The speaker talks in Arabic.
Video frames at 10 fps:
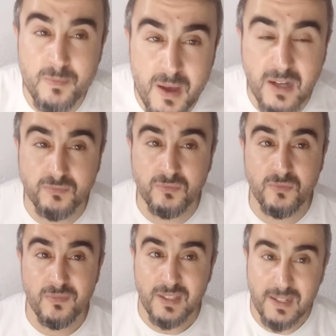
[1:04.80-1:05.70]
ما
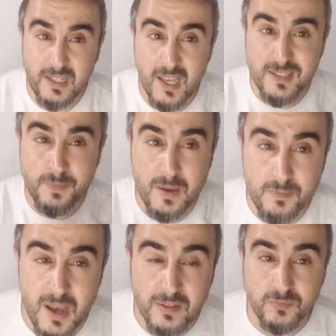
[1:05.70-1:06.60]
لاسباب
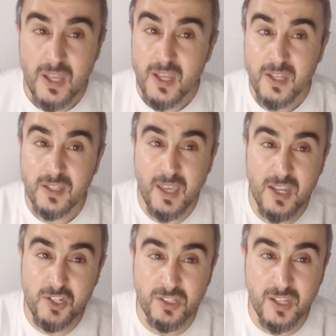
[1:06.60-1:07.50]
ما كاين
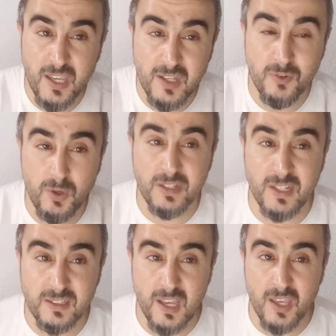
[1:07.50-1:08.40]
شي تغيير في الوحده
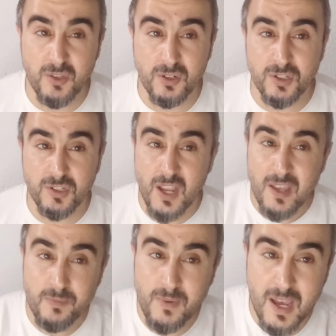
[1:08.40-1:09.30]
ديال التعايش
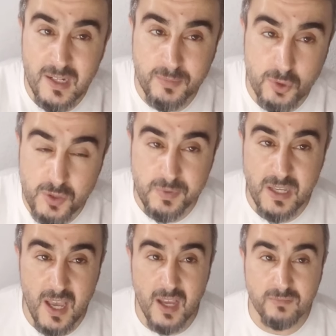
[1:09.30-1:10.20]
ما علمتوش
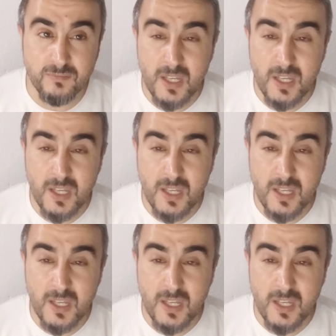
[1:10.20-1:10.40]
بها